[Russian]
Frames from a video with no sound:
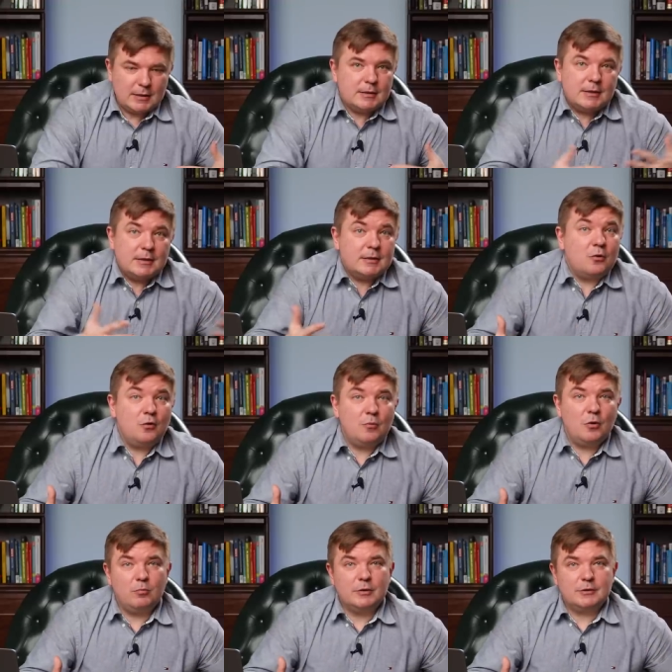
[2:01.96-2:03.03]
нас это
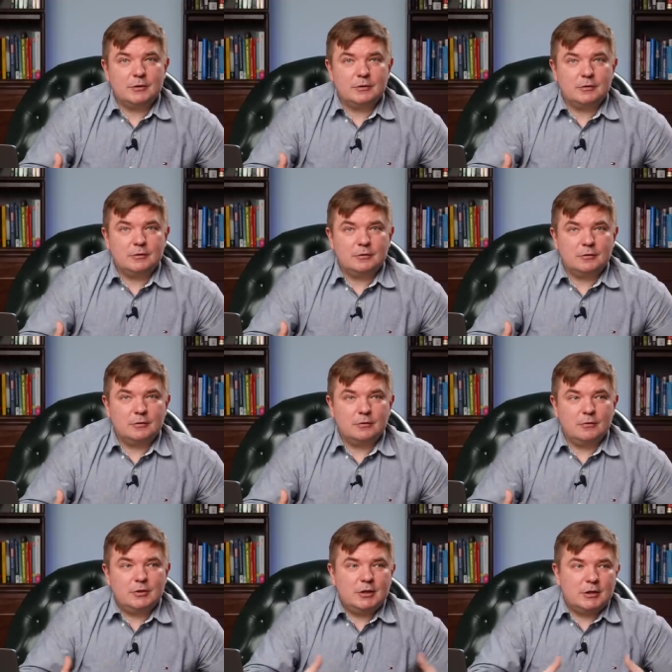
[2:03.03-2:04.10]
незнакомая область,
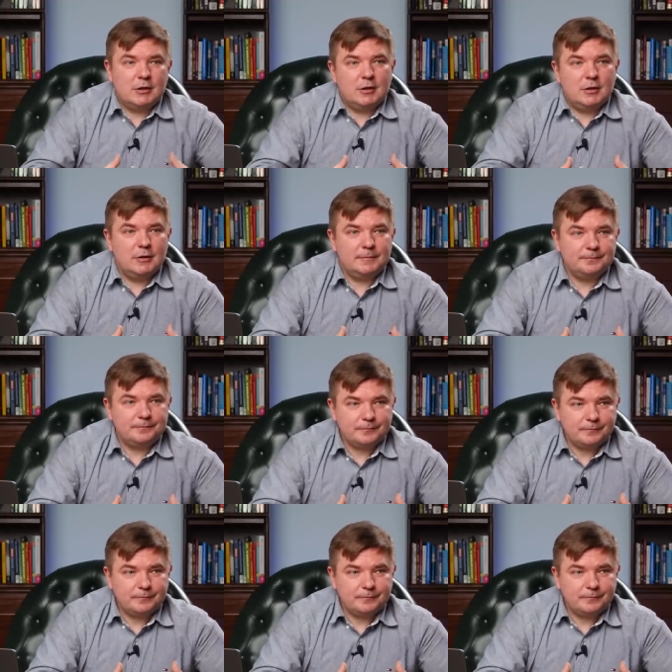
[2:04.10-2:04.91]
то есть это